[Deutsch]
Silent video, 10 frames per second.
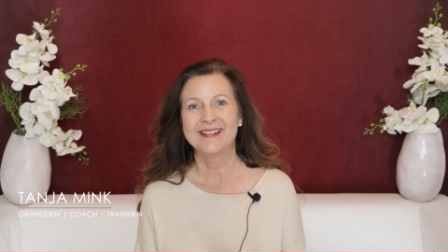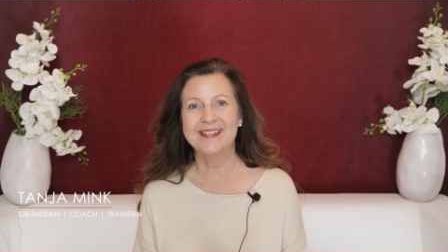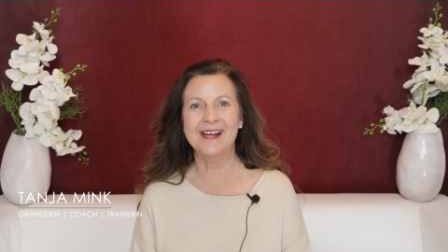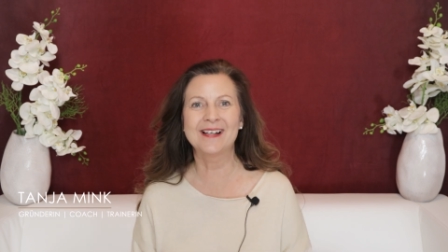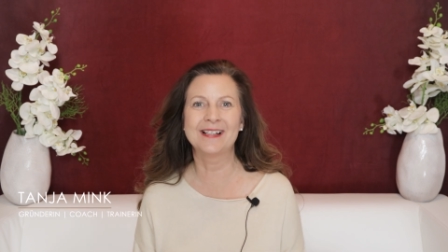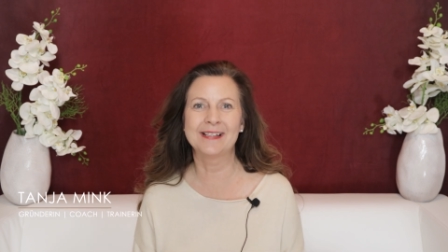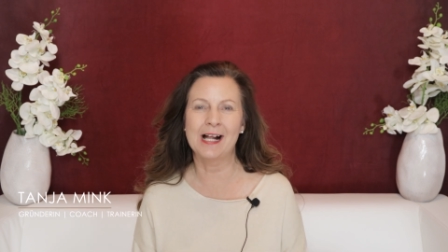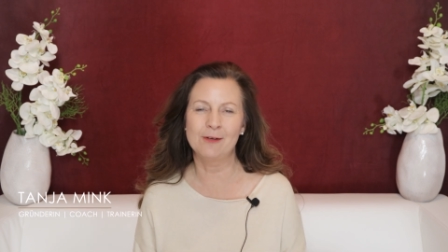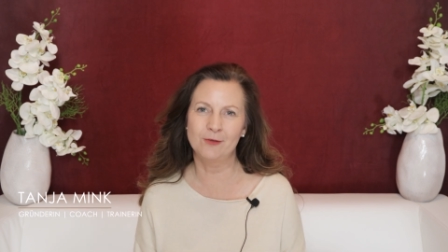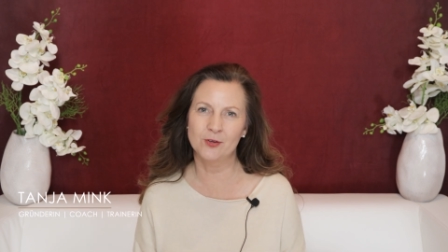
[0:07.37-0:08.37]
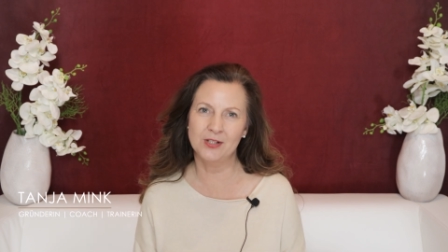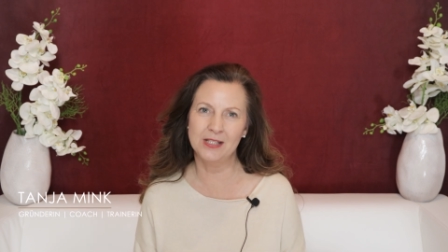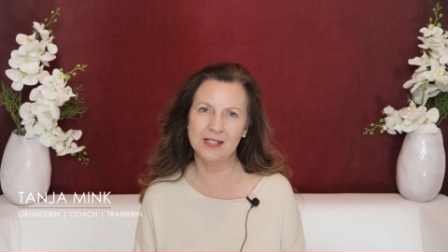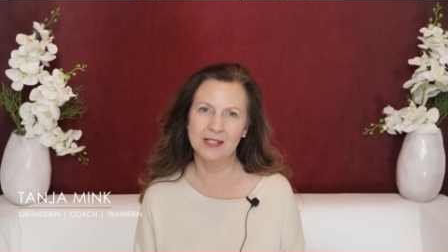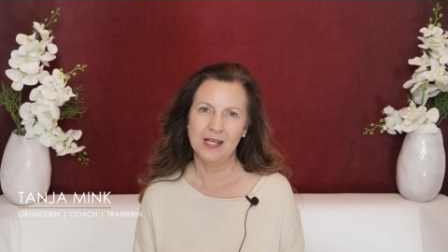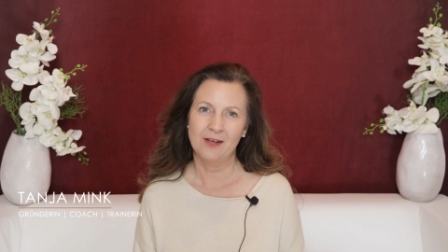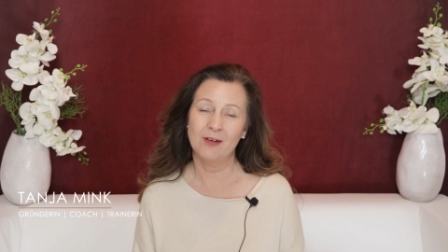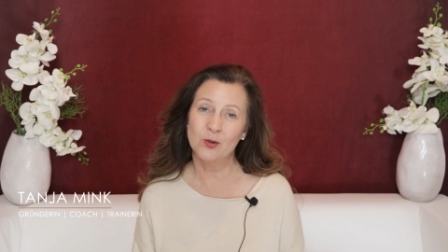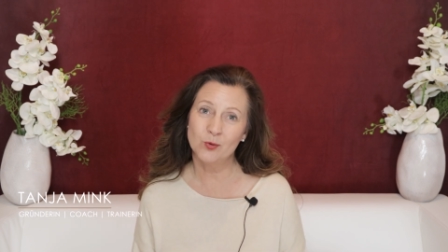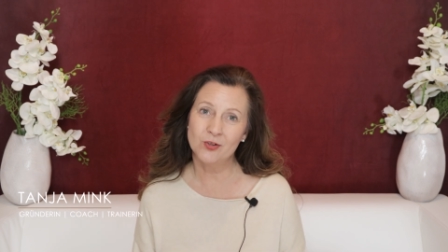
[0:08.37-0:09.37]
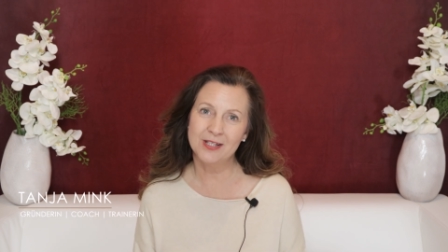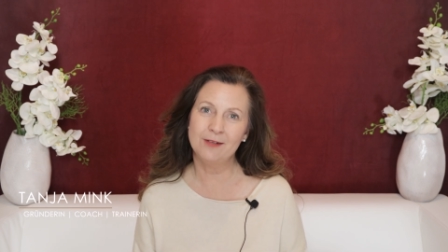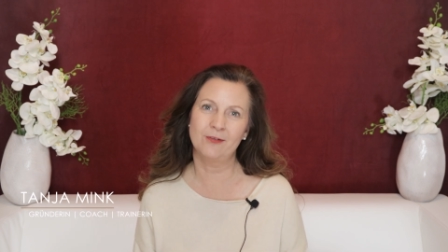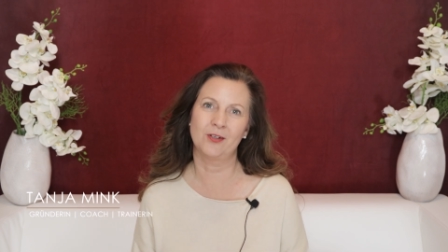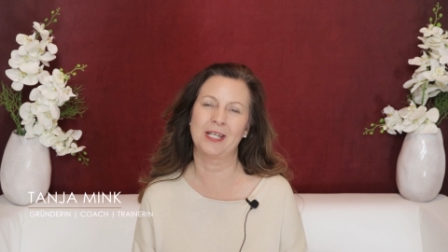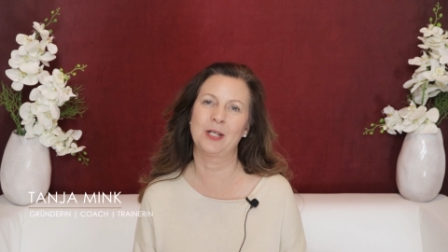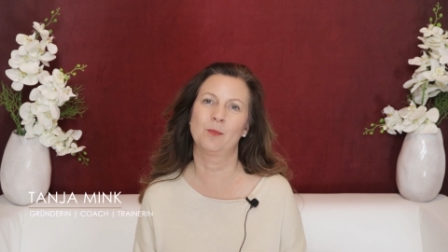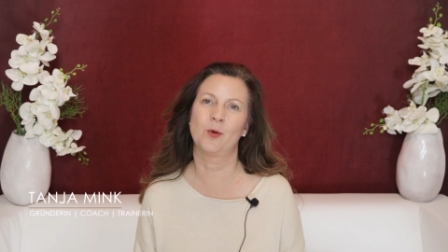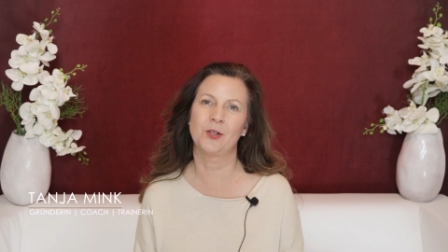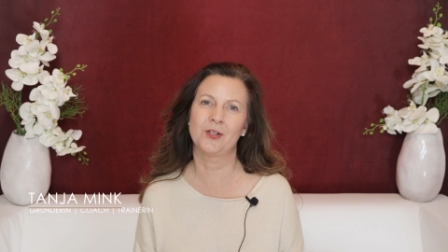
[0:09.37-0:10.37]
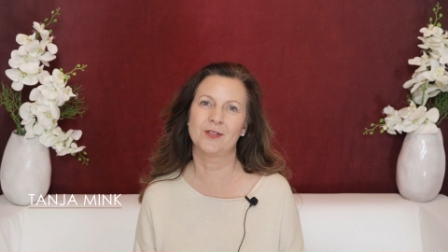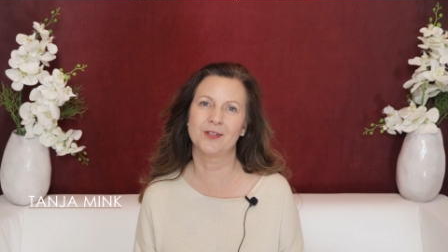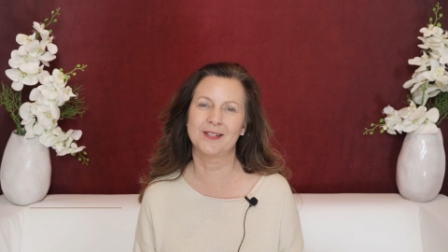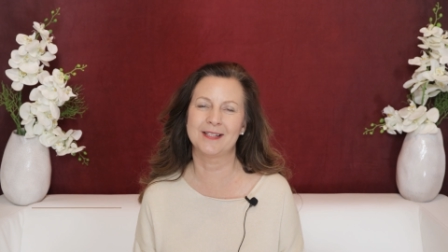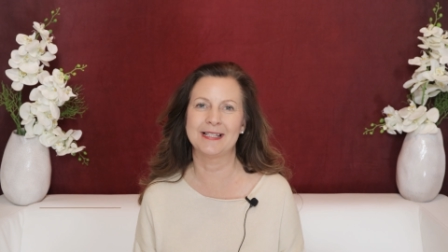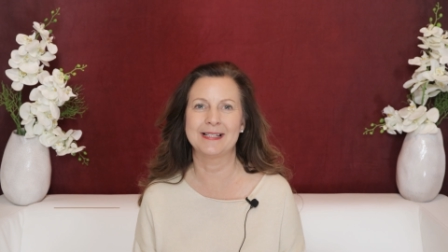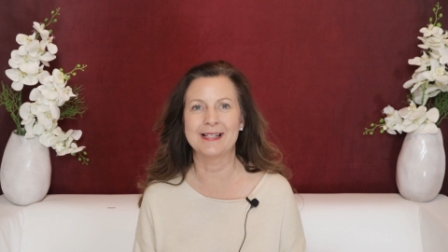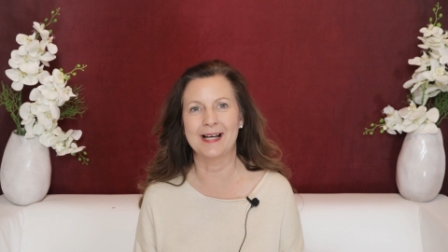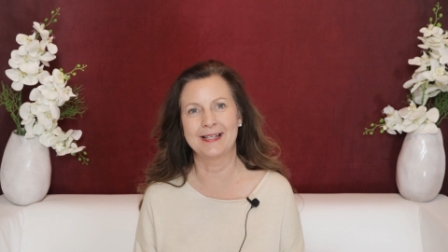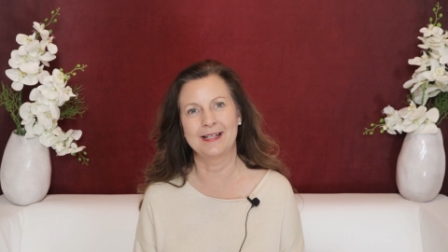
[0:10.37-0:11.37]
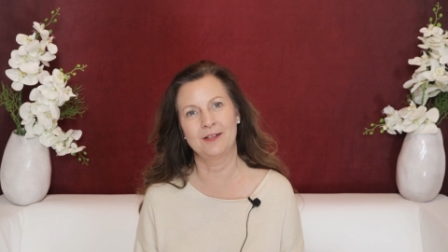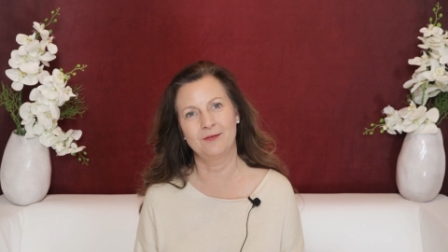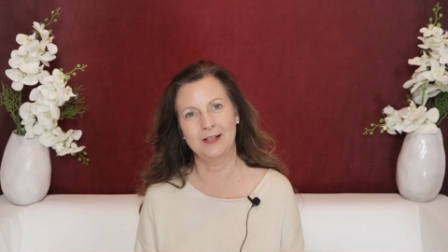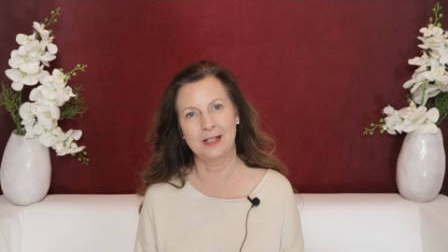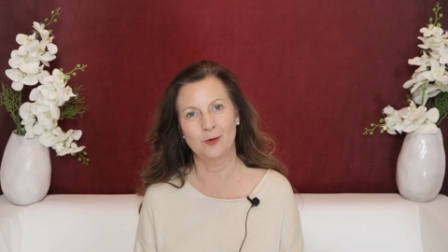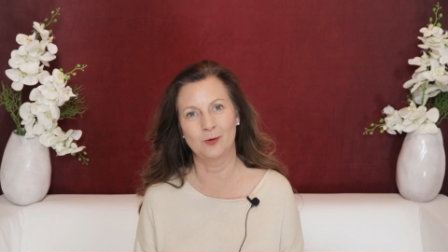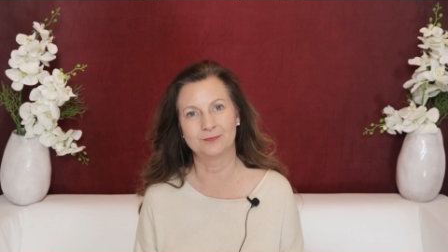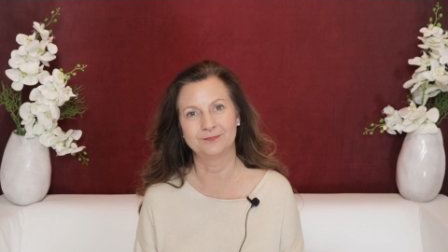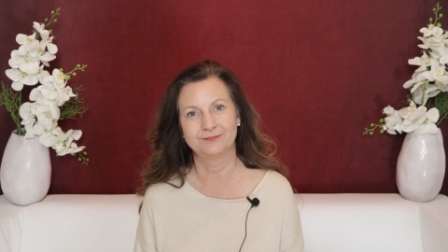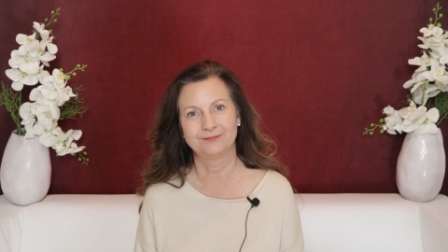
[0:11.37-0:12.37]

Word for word: Der Kanal für dich, wenn du tiefer gehen möchtest in deine Entwicklung.